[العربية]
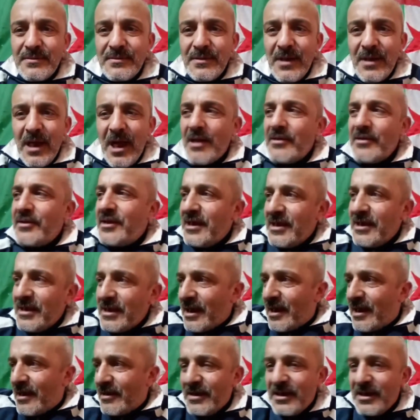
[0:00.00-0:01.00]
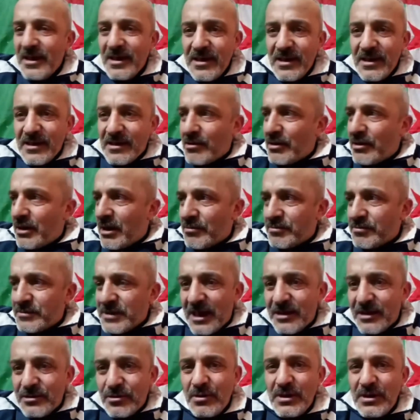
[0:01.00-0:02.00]
هذه هي هذه هي اللي راكم
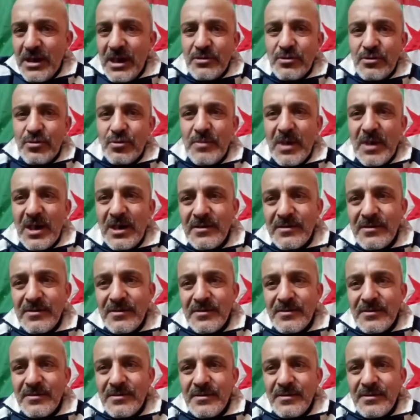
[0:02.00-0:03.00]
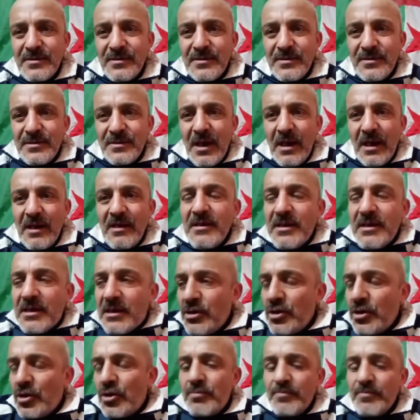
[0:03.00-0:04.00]
تهضروا عليها نتوما هذيك
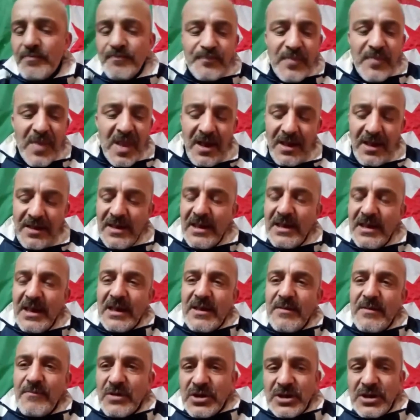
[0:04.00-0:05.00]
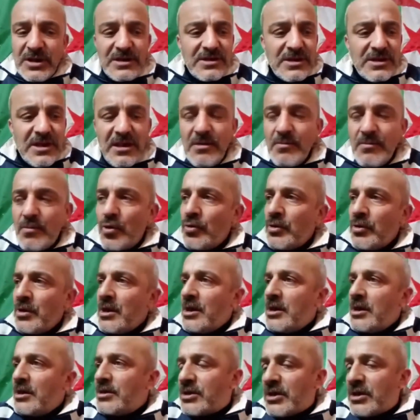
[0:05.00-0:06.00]
اليوم حنايا كيفاش نتكلموا
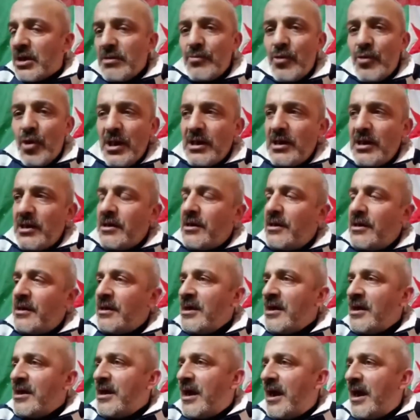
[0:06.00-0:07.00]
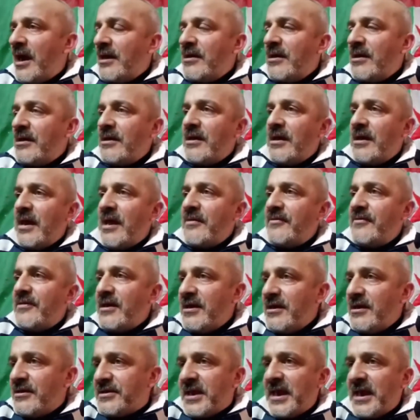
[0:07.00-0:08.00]
نتكلموا على الـ على ال هذه
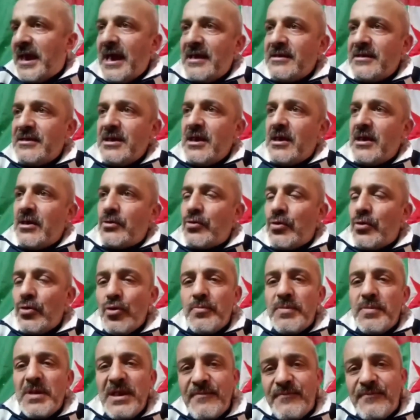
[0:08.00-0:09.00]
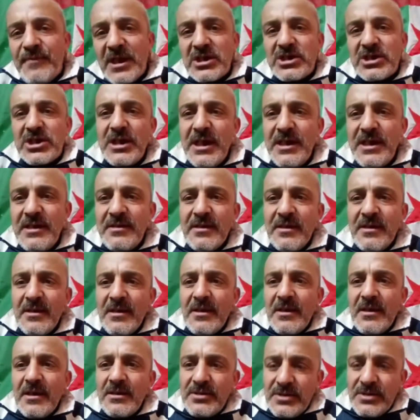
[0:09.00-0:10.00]
الاتحاديه نقولوا باللي فاشلين
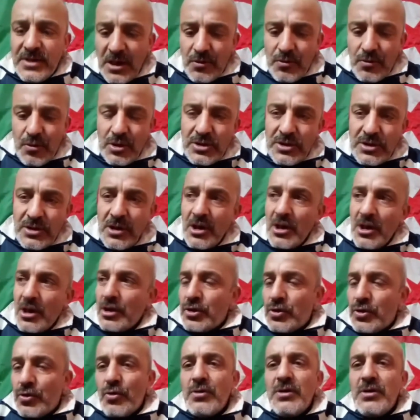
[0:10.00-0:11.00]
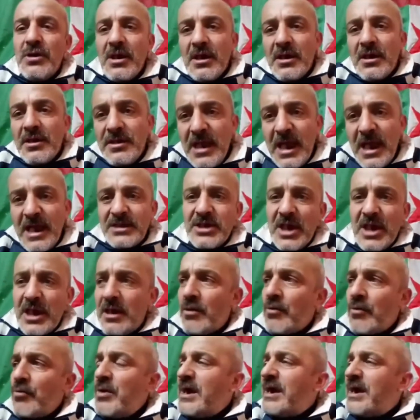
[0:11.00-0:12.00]
انت كنت تقول
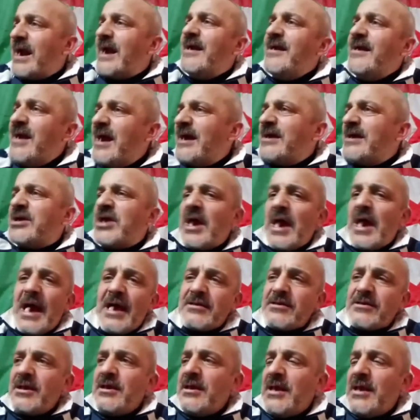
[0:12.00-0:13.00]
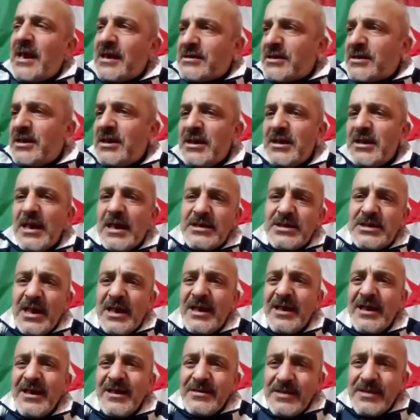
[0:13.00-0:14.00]
ناجحه وين راه ناجح اعطيني اعطيني
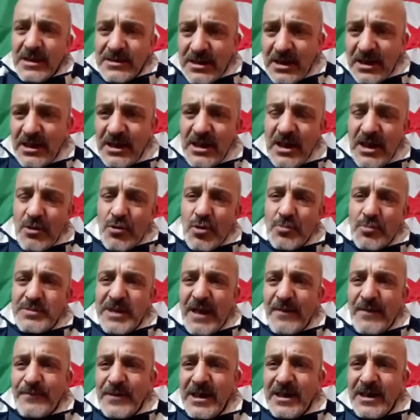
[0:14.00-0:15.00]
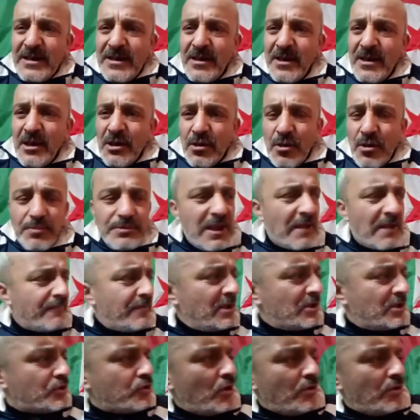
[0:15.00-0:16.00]
نجاح تهضر لي على كوب دافريك كوب
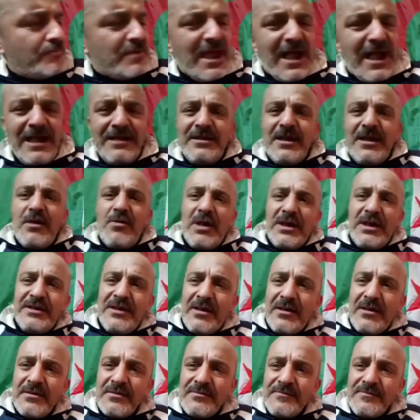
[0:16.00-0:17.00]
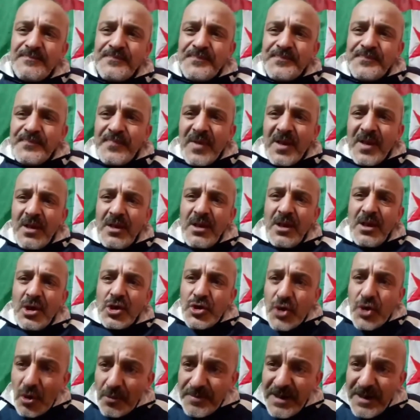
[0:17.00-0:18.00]
دافريك زومبيا عندها وحده
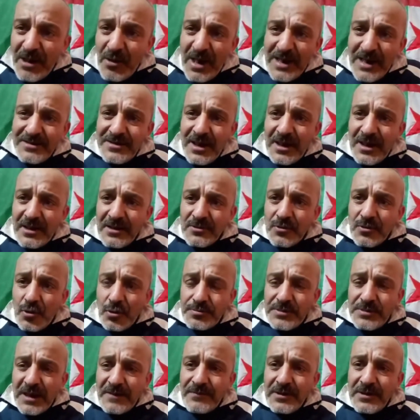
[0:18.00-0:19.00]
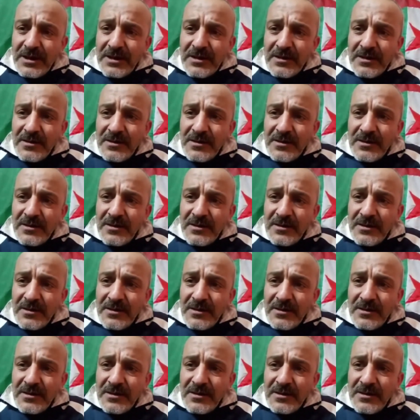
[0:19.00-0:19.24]
زومبيا عندها كوب دافريك